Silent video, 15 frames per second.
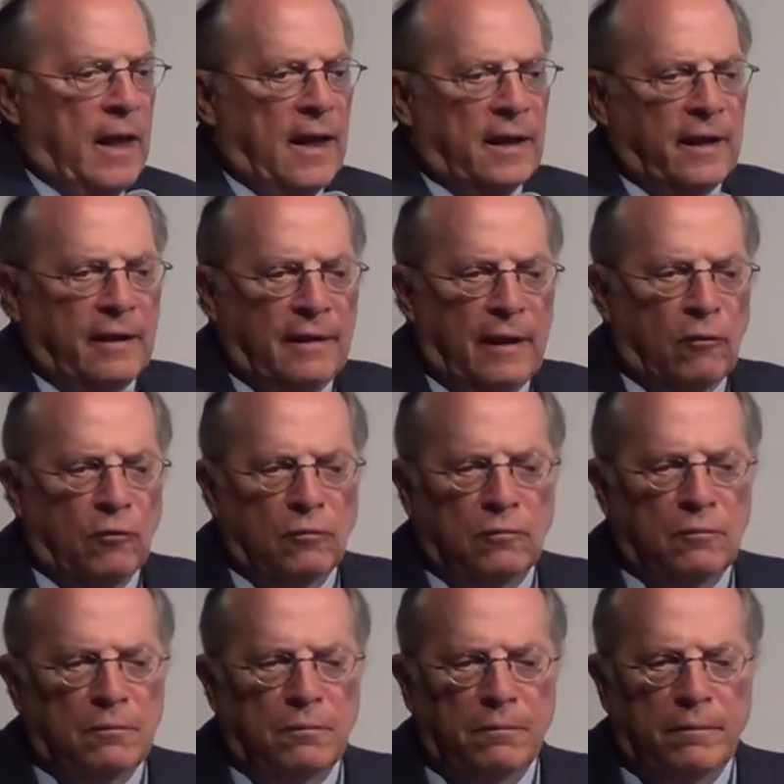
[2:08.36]
ela
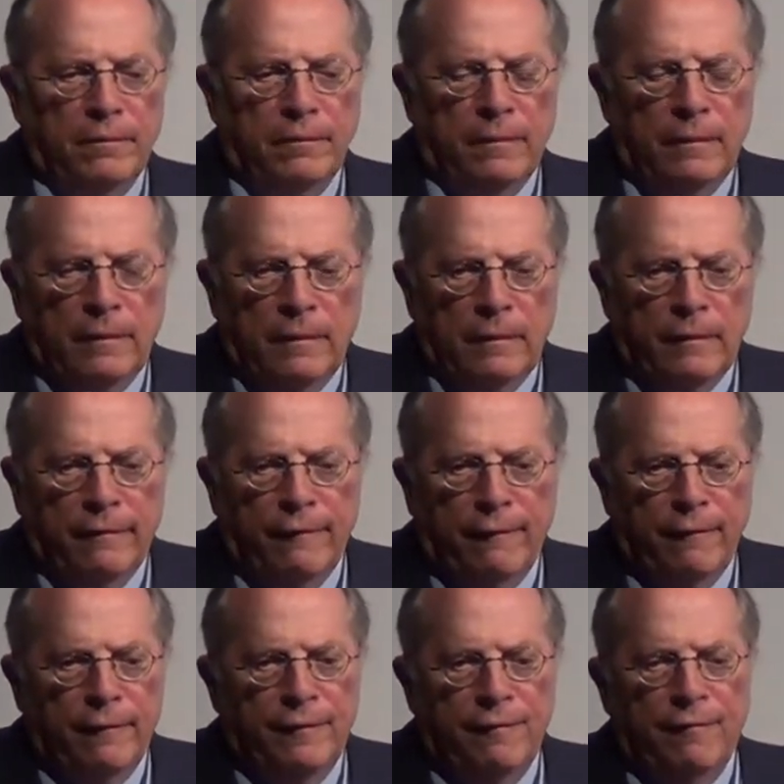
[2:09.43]
não
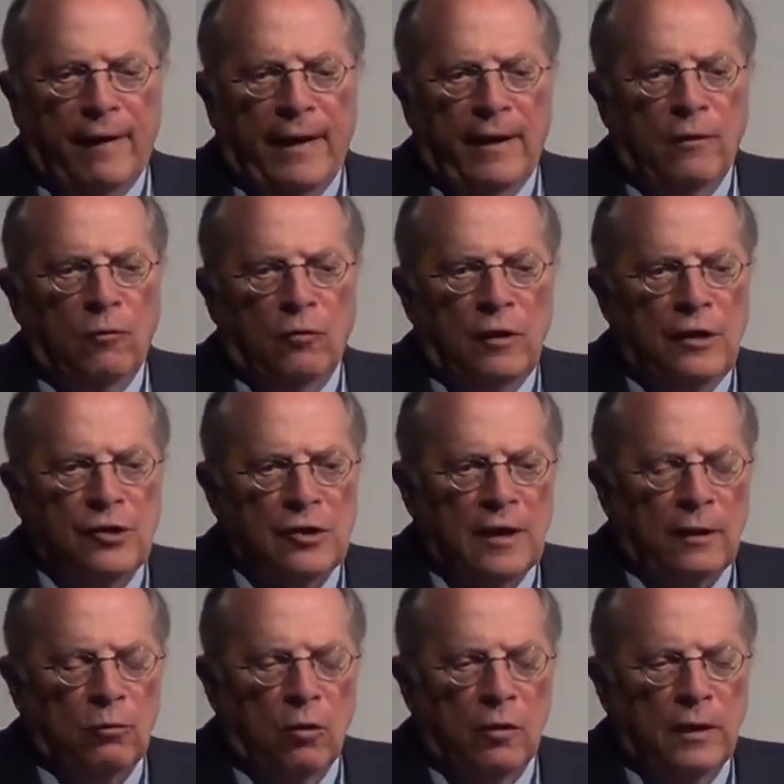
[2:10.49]
vai, o
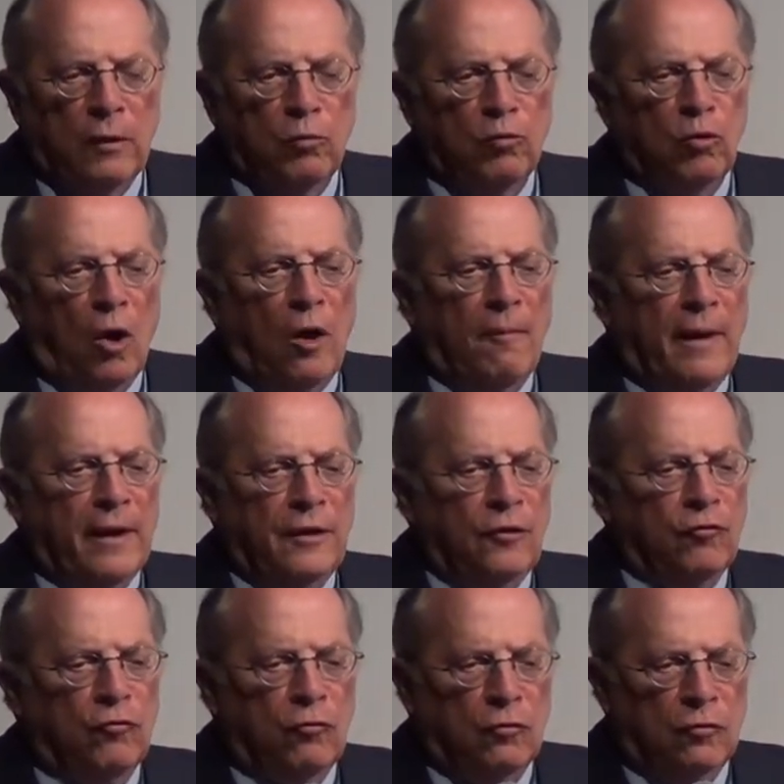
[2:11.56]
legislador não toma
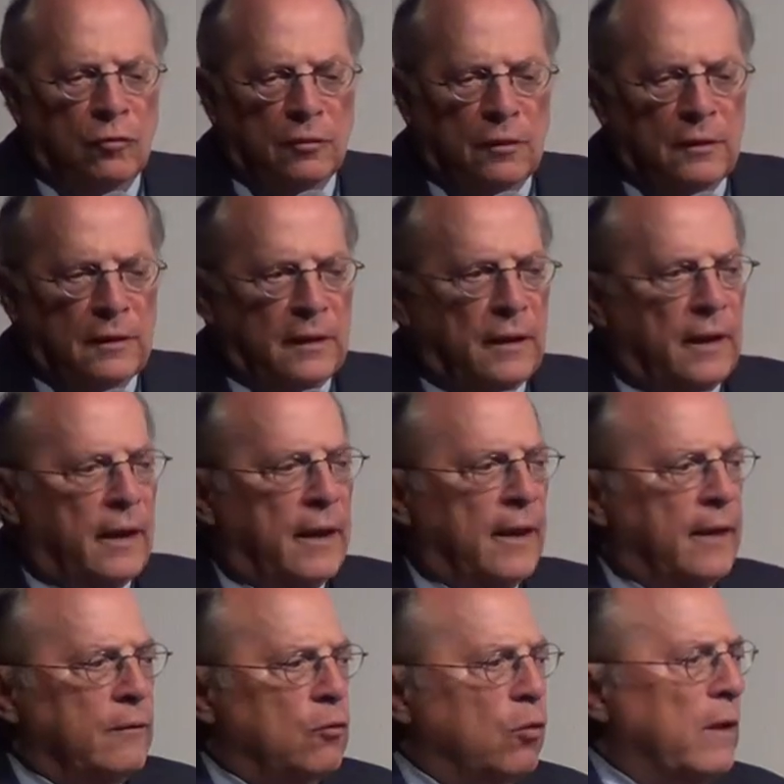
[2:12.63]
isto
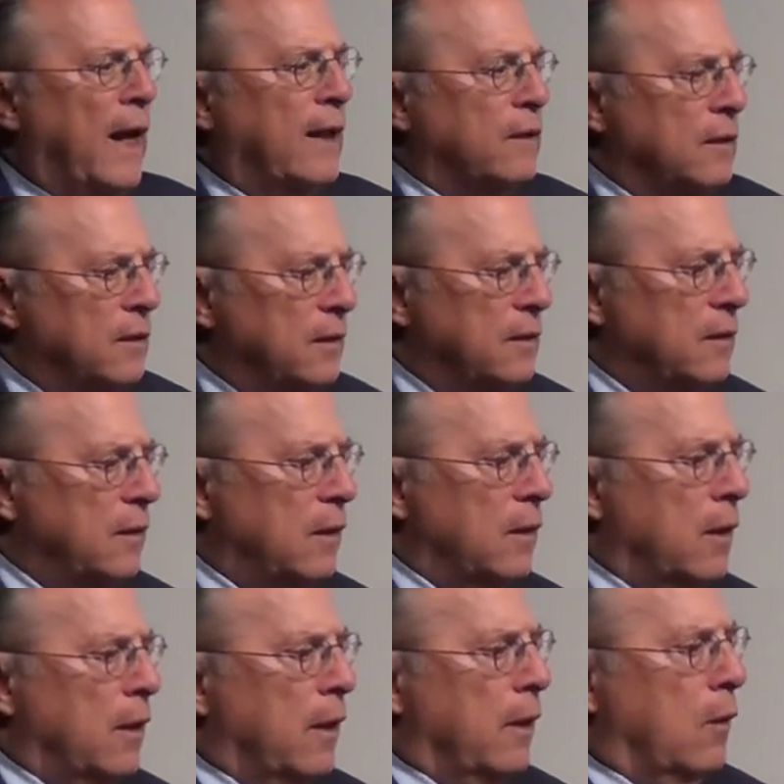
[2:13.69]
é, do nada.
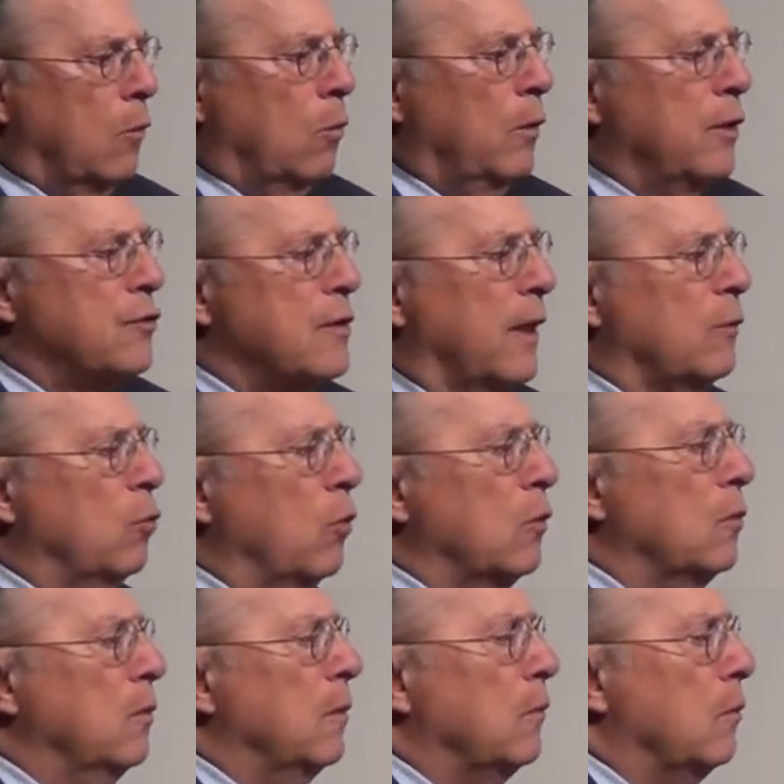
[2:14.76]
O
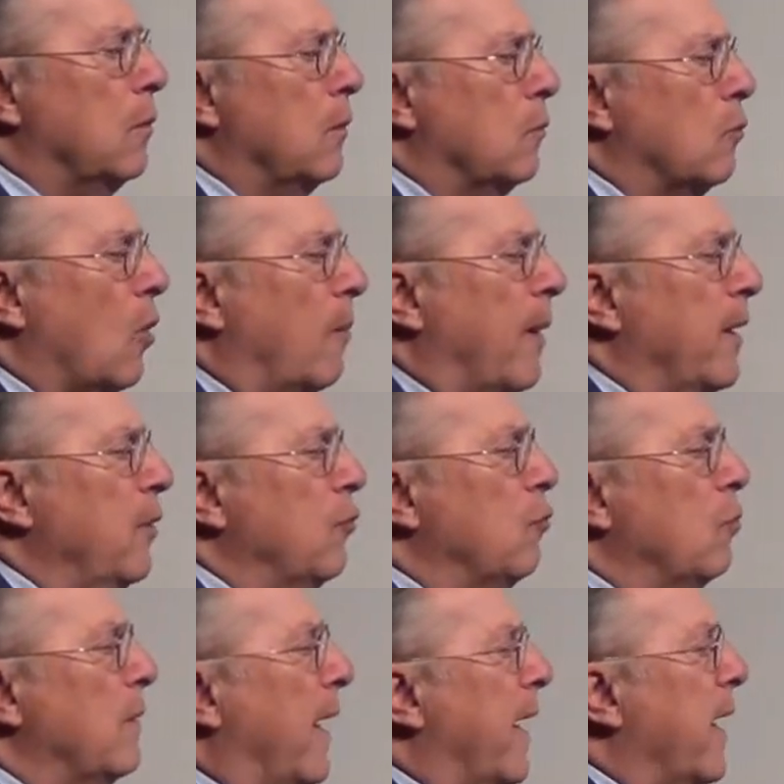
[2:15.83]
legislador toma
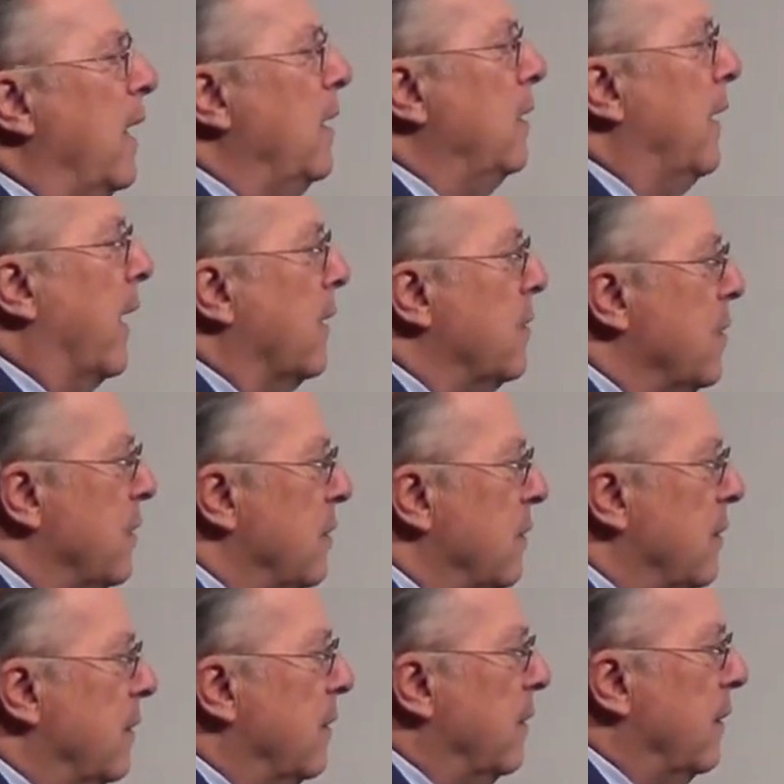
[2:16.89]
isto da realidade.
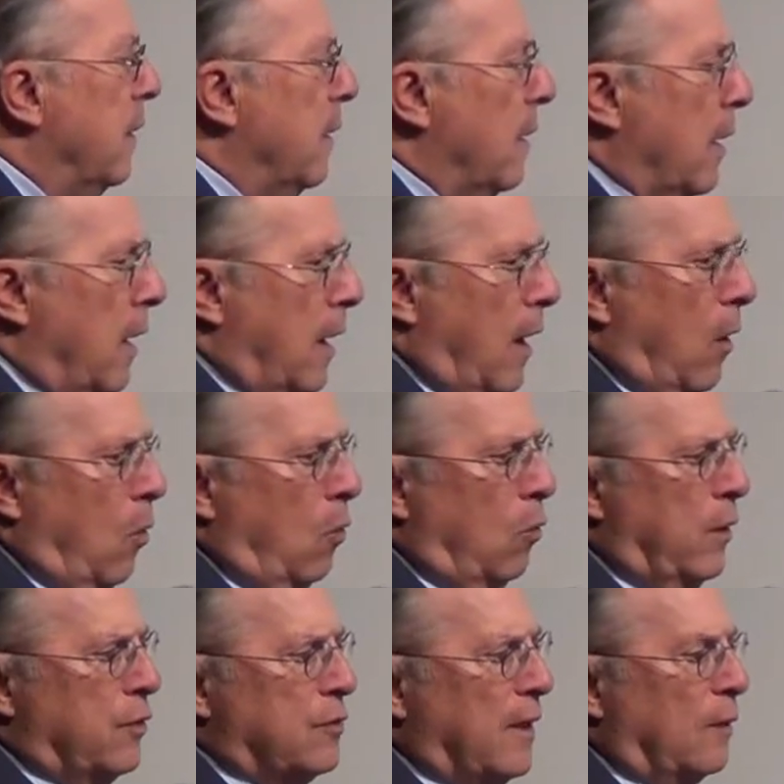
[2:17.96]

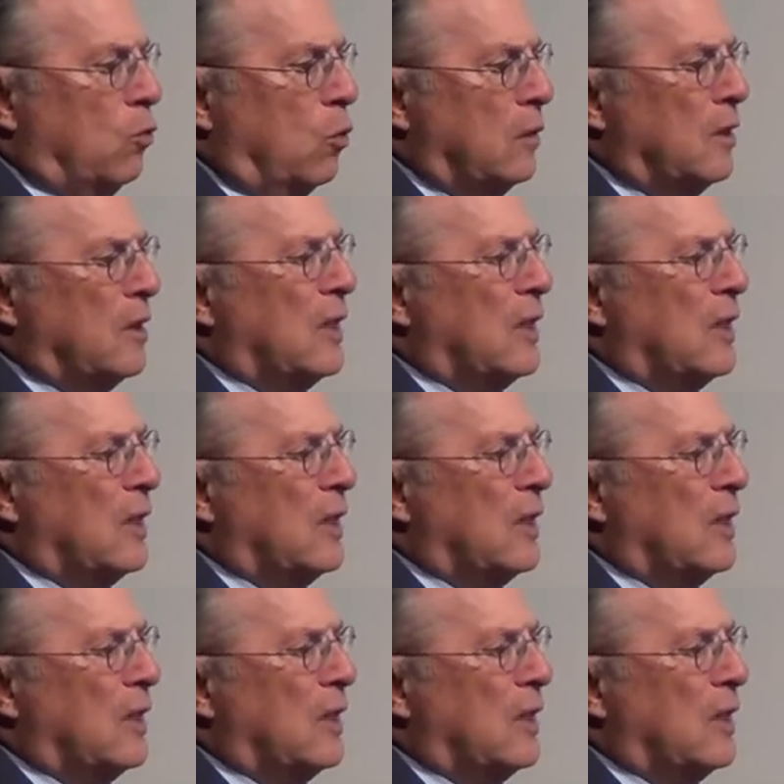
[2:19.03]
O legislador